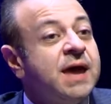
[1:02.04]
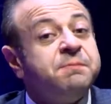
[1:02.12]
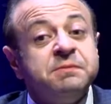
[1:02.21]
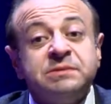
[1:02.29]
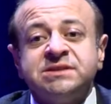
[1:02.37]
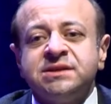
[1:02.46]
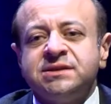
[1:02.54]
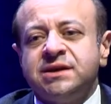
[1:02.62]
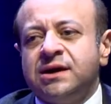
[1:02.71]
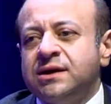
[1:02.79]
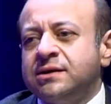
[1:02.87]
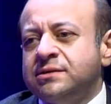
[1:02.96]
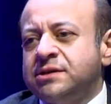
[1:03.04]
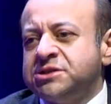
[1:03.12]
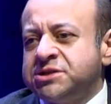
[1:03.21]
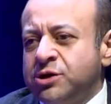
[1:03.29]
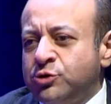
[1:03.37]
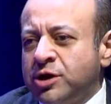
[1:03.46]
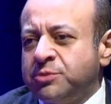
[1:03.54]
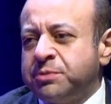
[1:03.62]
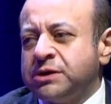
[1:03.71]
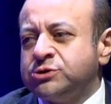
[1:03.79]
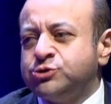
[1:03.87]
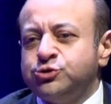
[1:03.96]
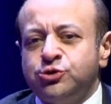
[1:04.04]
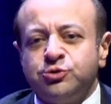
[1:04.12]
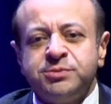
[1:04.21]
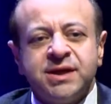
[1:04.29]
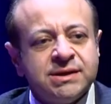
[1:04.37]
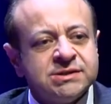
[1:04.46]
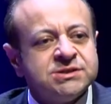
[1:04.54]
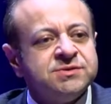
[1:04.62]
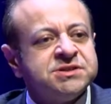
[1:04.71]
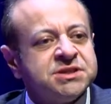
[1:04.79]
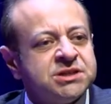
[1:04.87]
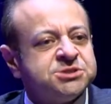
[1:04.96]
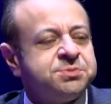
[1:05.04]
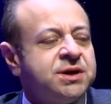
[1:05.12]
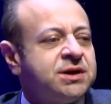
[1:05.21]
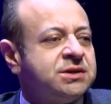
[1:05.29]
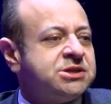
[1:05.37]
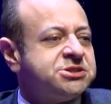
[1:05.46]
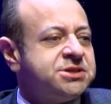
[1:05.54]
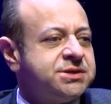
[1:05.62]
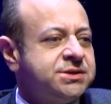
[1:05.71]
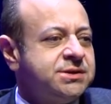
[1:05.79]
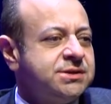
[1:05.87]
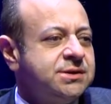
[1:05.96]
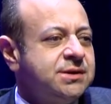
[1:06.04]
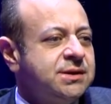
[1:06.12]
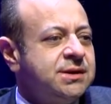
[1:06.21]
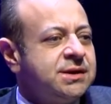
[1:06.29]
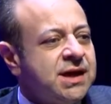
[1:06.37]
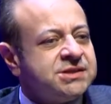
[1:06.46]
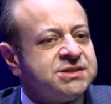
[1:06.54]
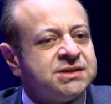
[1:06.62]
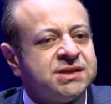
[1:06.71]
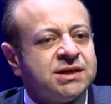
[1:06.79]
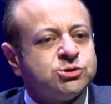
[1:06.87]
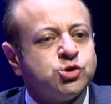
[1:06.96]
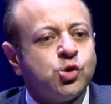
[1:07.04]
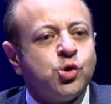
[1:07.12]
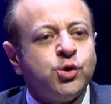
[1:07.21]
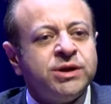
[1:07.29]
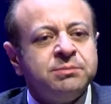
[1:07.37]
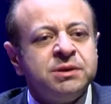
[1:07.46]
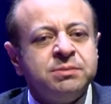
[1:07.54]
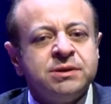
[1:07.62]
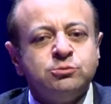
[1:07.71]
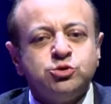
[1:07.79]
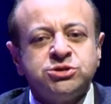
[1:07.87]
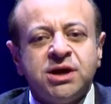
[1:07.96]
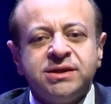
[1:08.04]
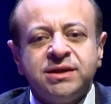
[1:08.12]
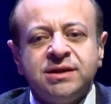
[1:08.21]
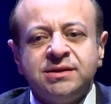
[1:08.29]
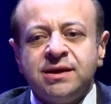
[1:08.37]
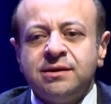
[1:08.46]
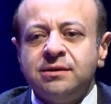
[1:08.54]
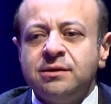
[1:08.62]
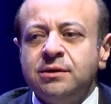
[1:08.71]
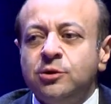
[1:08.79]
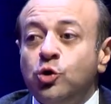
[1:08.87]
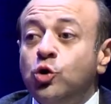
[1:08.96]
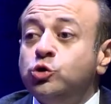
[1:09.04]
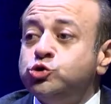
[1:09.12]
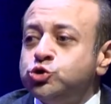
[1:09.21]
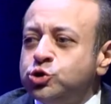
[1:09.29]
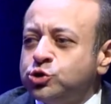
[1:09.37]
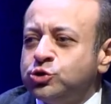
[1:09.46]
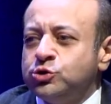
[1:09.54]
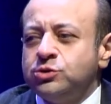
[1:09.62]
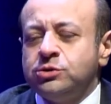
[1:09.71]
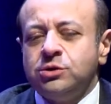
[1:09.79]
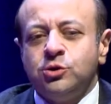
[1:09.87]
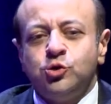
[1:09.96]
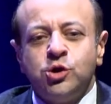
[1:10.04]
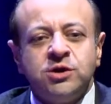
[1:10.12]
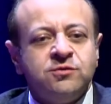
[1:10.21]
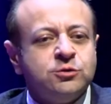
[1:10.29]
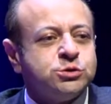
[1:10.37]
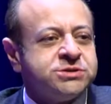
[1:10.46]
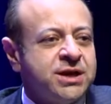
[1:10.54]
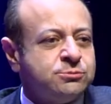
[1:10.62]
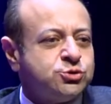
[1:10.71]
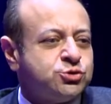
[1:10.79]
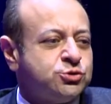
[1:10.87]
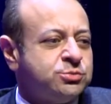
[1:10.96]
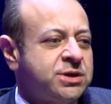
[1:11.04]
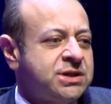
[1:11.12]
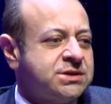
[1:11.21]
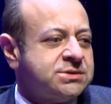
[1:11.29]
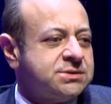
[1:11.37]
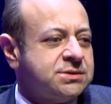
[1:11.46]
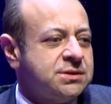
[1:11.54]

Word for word: hepimiz adına teşekkür etmek istiyorum. Kendisi ve çalışma arkadaşları gerçekten çok önemli bir mücadelede öncülük görevini üstlenmiş durumdalar.